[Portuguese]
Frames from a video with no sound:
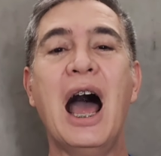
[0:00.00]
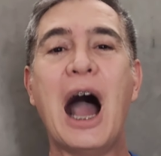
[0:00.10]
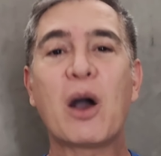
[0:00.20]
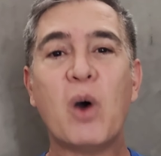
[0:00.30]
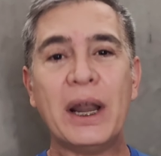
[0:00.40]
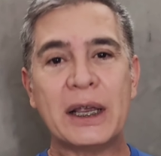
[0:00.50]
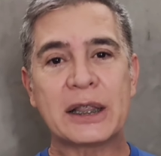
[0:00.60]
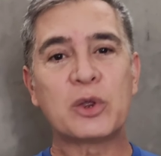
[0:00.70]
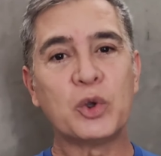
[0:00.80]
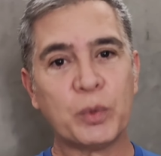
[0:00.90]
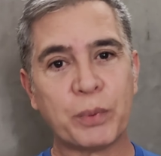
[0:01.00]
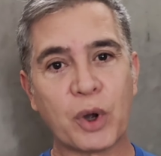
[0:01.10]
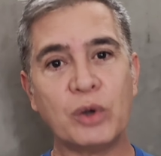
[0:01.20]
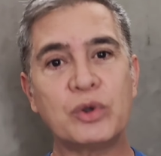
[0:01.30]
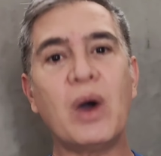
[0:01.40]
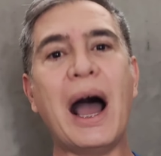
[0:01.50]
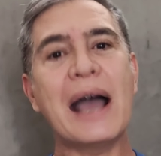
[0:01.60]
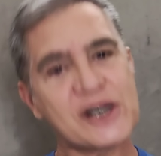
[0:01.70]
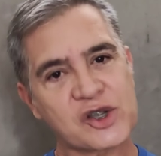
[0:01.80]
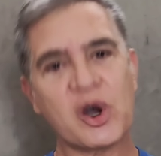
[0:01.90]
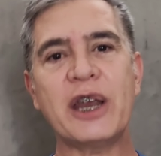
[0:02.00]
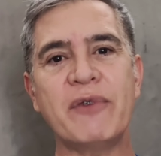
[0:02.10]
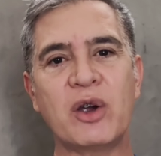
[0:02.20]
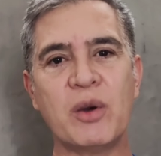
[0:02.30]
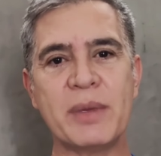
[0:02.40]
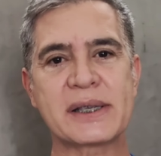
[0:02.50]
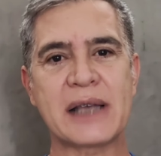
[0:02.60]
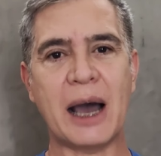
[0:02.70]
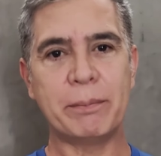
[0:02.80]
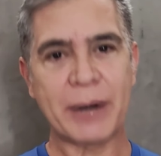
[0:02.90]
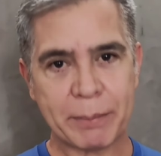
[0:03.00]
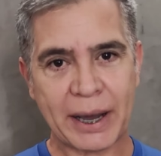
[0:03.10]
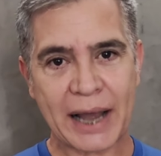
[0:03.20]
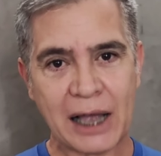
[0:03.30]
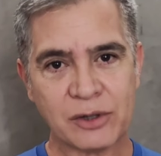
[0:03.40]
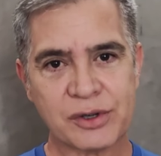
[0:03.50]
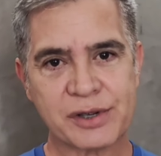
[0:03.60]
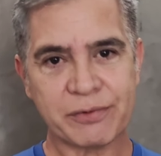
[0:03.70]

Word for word: Agora que está tudo pronto, a história vai começar. Preparados?